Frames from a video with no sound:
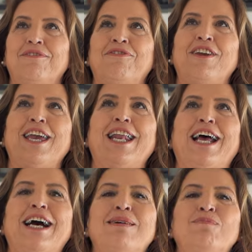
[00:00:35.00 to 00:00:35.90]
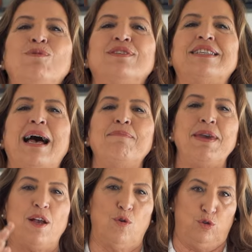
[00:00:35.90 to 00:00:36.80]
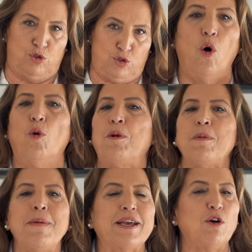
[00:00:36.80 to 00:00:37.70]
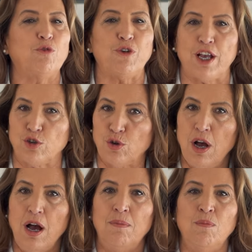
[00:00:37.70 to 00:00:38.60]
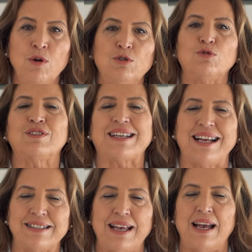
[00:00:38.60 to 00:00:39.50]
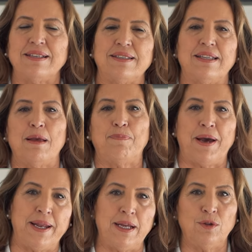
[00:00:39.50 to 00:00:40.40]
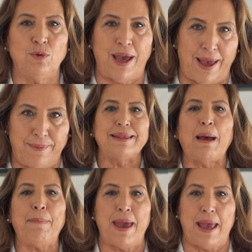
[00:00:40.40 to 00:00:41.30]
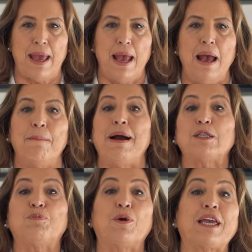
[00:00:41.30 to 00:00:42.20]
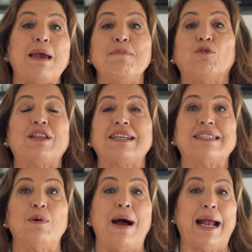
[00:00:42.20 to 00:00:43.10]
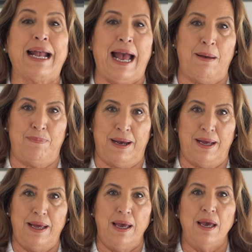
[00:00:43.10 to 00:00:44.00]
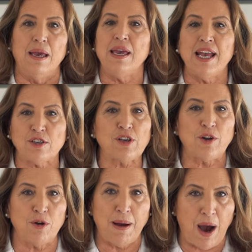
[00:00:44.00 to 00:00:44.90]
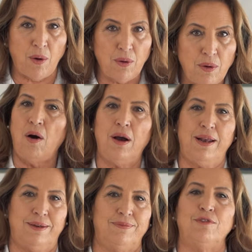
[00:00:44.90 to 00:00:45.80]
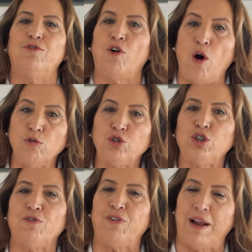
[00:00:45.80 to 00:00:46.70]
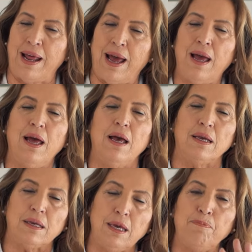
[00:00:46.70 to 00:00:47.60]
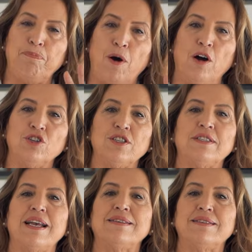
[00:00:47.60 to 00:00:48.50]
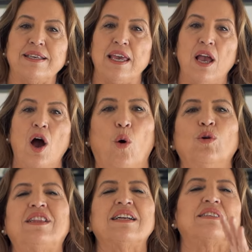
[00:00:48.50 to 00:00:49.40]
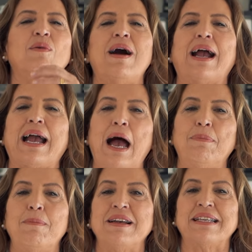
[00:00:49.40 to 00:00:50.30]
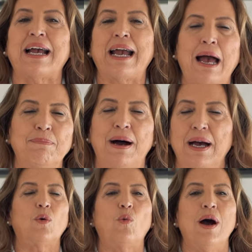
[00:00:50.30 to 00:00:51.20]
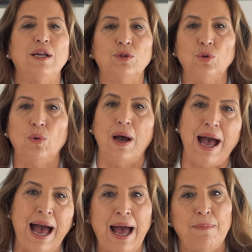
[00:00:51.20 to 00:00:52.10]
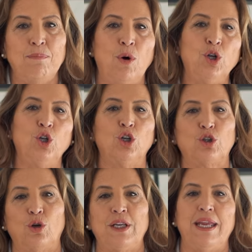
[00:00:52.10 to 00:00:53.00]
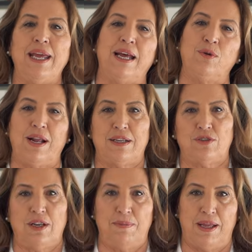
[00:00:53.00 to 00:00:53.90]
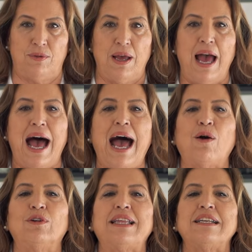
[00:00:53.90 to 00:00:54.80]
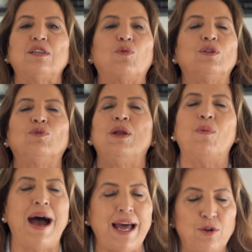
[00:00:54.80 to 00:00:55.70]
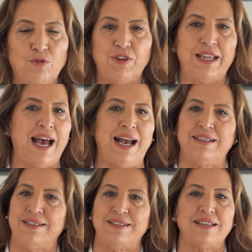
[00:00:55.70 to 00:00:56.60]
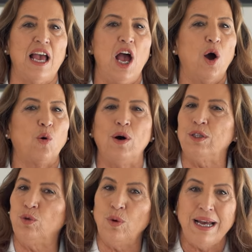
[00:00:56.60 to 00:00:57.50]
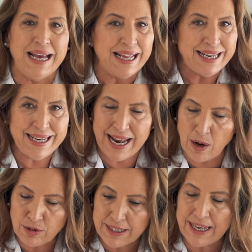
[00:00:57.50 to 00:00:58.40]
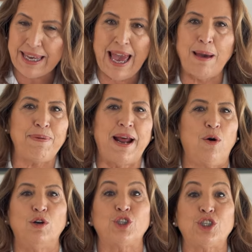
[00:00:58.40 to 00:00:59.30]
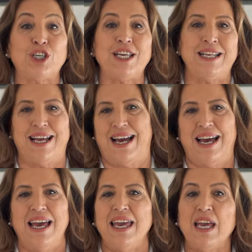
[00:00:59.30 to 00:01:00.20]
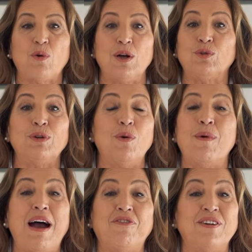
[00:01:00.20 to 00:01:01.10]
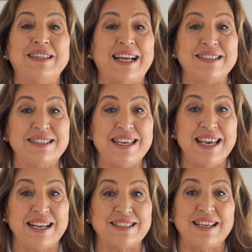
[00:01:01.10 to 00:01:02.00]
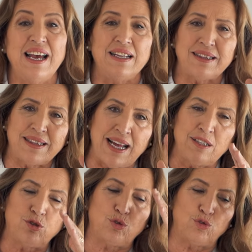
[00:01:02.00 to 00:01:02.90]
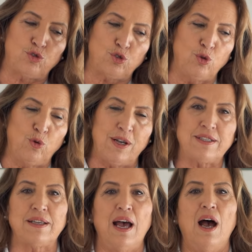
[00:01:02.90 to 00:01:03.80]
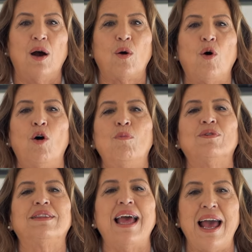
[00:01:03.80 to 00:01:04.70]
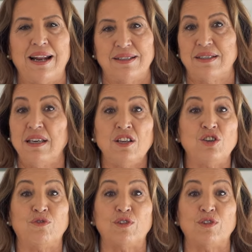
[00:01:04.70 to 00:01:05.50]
viramos amigos. O problema que eu vejo muitos casais se deparando é: tá bem, mas por que meu tesão acaba? E isso é normal? Olha, vou te falar que pode ser sim. O tesão acaba, mas acaba quando há monotonia no relacionamento. Acontece quando não há novidades, quando não se quebra a rotina e quando não há fantasias, tanto suas como delas e de